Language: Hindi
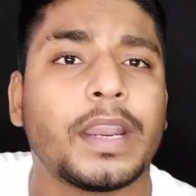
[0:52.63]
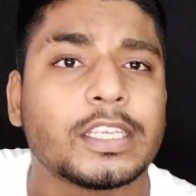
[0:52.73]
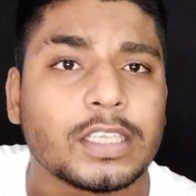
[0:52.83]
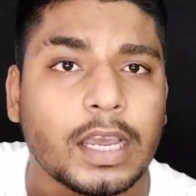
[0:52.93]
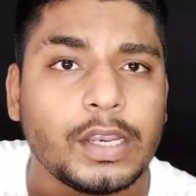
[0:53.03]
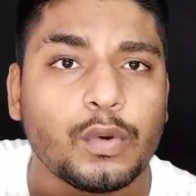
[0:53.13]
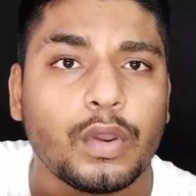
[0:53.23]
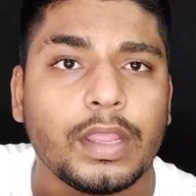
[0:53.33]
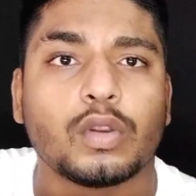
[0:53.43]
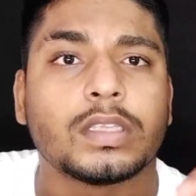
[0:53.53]
परेशानी हो
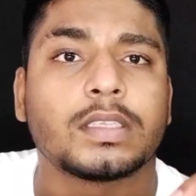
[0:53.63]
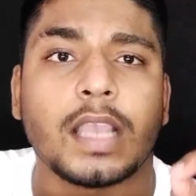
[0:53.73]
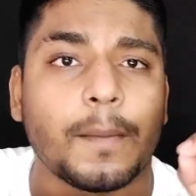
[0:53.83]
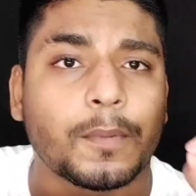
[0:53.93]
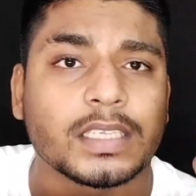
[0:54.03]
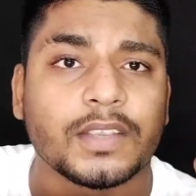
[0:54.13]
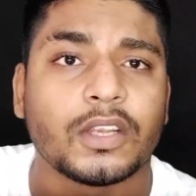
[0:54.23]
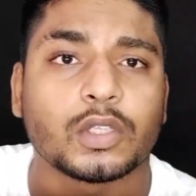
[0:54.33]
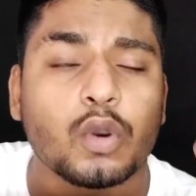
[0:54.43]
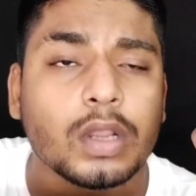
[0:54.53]
रही है और जिससे आपका
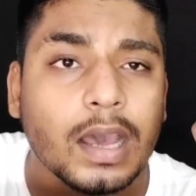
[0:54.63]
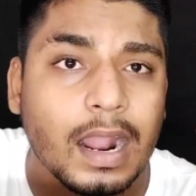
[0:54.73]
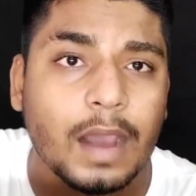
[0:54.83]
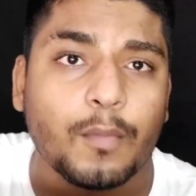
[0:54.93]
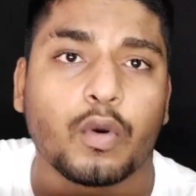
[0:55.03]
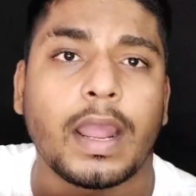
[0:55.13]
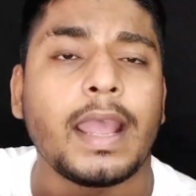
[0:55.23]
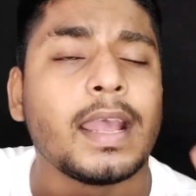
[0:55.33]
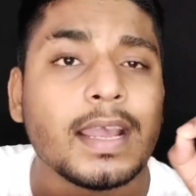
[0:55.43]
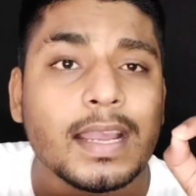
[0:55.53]
सिविल स्कोर खराब हो रहा है